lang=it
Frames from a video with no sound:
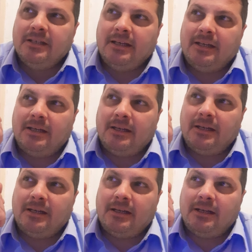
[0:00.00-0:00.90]

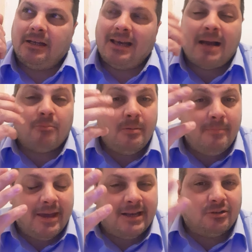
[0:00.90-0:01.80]
Eh, l'ambo in
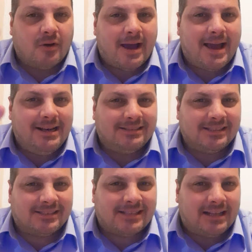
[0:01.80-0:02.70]
merito è il
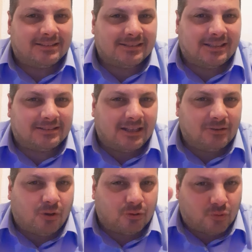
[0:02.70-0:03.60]

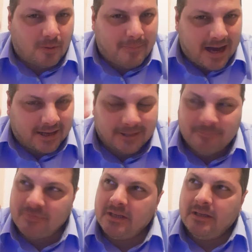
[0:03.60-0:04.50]
60-78 a Bari.
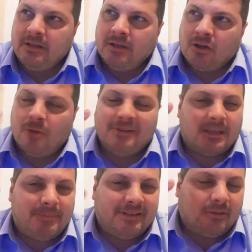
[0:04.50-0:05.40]
Come
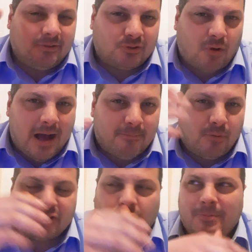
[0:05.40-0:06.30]
sapete questo
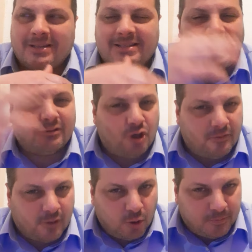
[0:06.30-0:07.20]
ambo ha sorpassato i
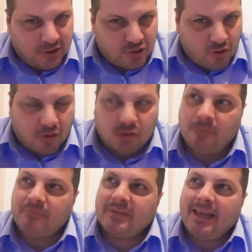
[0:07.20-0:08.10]
9 colpi di
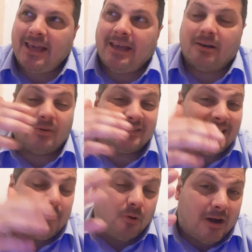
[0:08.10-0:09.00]
gioco e
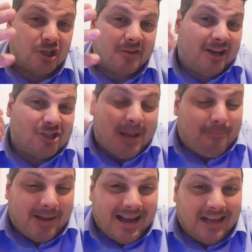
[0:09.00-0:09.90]
quest'ambo qua ci aveva già
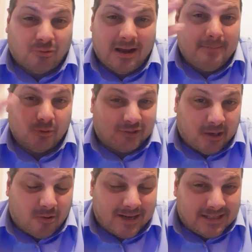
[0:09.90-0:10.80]
pagato l'ambo
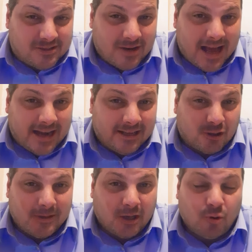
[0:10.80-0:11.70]
secco a nazionale
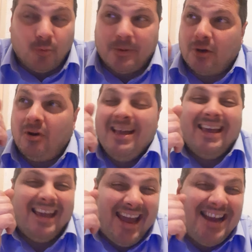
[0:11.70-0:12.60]
come recupero
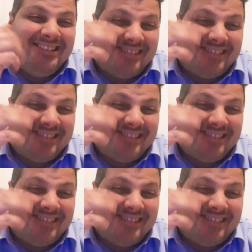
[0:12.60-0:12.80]
e il